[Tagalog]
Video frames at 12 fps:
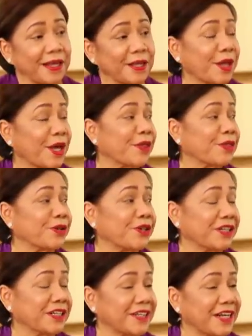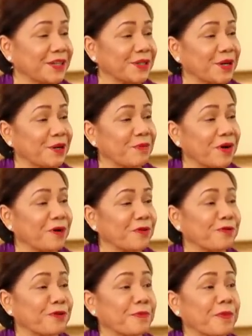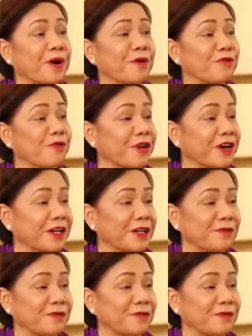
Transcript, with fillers: It entered the central bank from our foreign